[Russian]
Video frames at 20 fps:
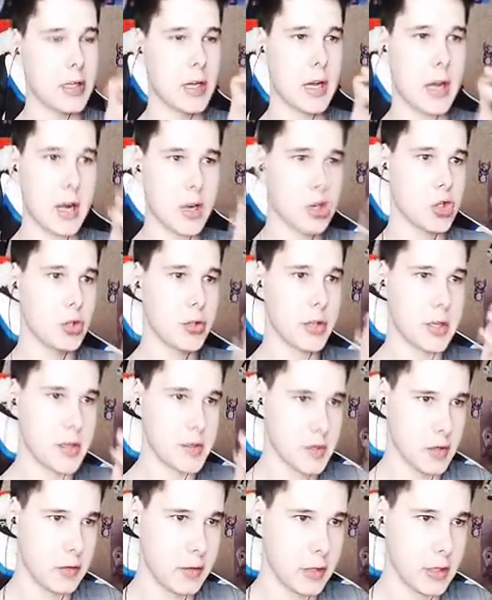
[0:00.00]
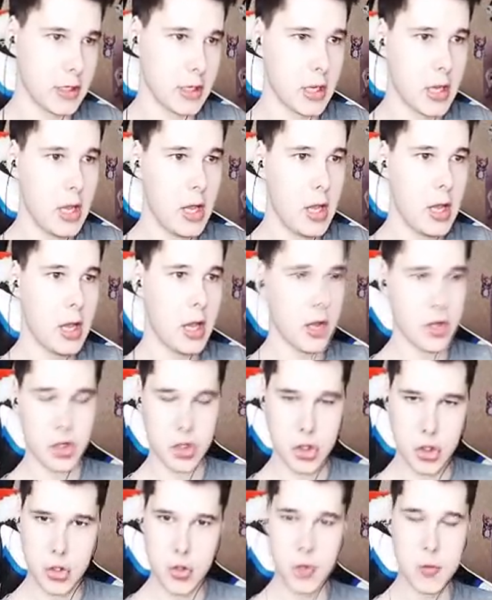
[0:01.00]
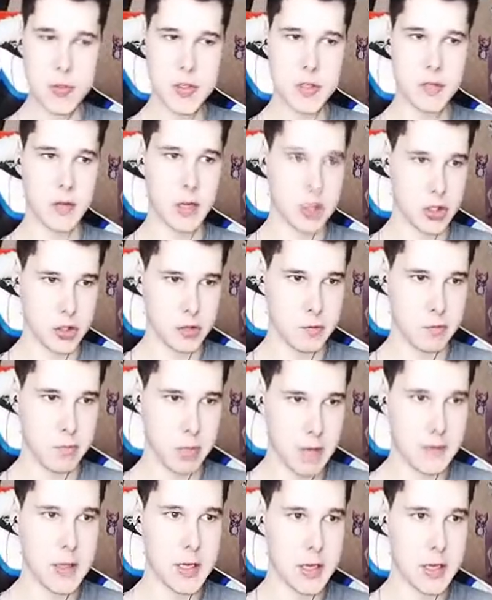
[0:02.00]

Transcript: хорошо нарисованное, это же искусство, это же правда